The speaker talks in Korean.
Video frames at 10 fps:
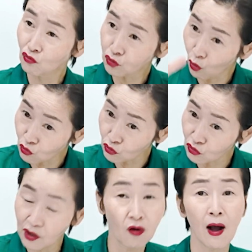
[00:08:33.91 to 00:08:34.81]
구독
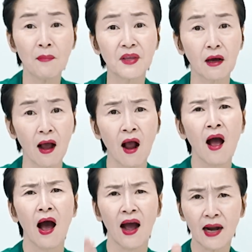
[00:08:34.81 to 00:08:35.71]
꾹 이런 거 합니까?
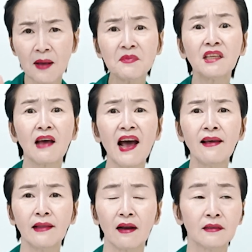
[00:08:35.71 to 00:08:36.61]
안 합니다
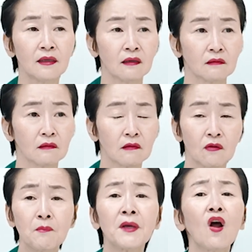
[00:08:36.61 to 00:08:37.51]
나는.
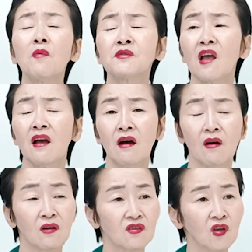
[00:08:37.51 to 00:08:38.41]
그럼 필요
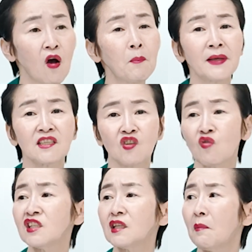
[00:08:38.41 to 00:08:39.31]
없어요. 그럼 썩어 빠진
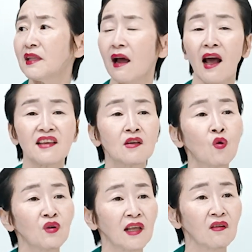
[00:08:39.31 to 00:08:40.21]
정신 때문에 나라가 이
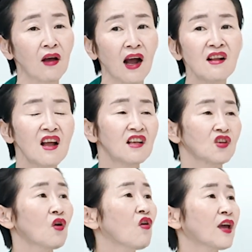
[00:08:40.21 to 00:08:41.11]
꼴이 된 거야.
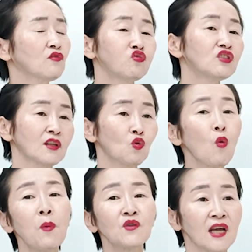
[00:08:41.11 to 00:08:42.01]
저렇게 둘 다
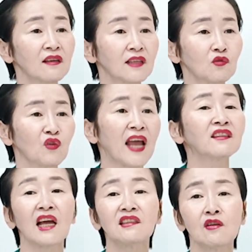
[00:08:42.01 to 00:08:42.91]
똥볼 차는데도
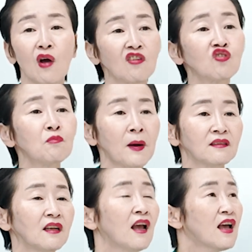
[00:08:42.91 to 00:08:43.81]
개딸들과
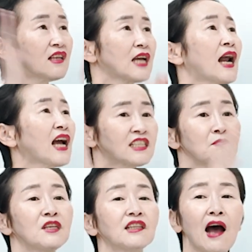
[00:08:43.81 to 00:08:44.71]
구급파들이
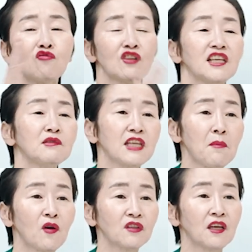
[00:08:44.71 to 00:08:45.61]
잘하십니다. 우리
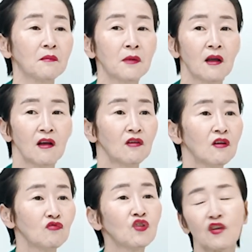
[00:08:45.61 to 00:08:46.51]
이재명님,
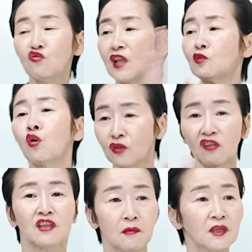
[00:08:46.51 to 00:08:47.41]
어? 우리 윤
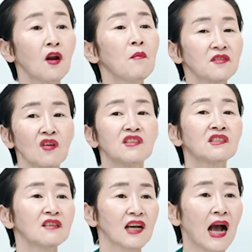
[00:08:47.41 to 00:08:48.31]
대통령님 이러면서
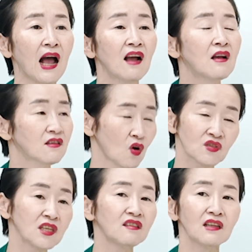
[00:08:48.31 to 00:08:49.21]
있으니까
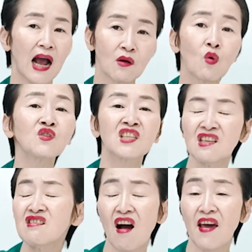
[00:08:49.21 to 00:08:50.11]
정치인들이 안
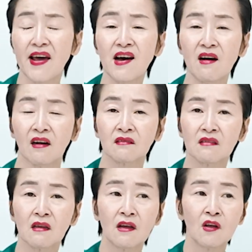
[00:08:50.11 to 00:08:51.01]
고치는 거예요.
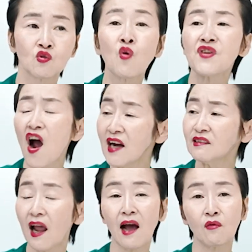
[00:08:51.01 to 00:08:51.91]
존경할
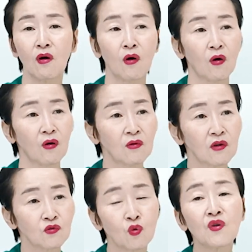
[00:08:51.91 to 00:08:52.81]
때 하고
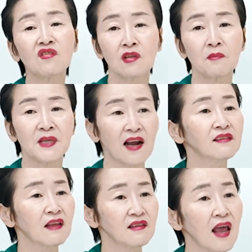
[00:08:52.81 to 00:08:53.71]
존경스럽지
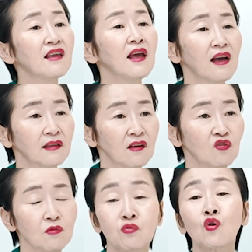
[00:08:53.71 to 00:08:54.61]
않을 때 얘기해야 되는
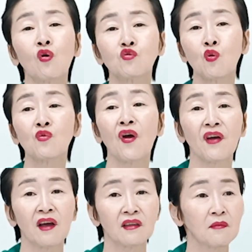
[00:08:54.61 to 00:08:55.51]
거지. 무조건
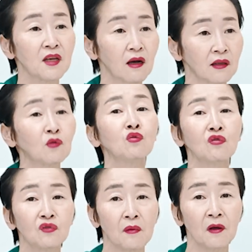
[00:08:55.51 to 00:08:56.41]
존경해야 됩니까?
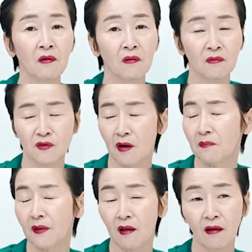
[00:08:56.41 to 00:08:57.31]
대통령 되면? 참네.
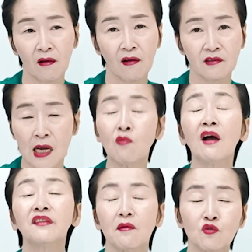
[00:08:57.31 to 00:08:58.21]

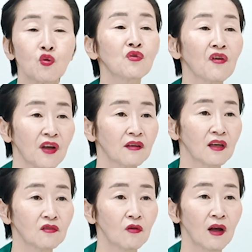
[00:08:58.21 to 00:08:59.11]
장관 되면 존경해야
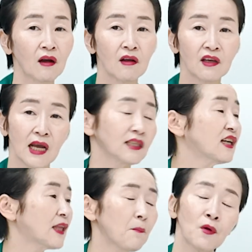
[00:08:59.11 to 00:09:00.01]
되는 거야?
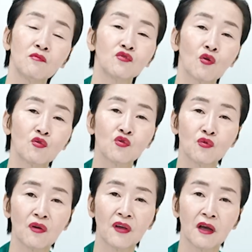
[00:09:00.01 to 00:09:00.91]
야당 대표는 무조건
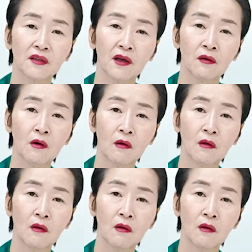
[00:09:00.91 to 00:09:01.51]
존경해야 돼요?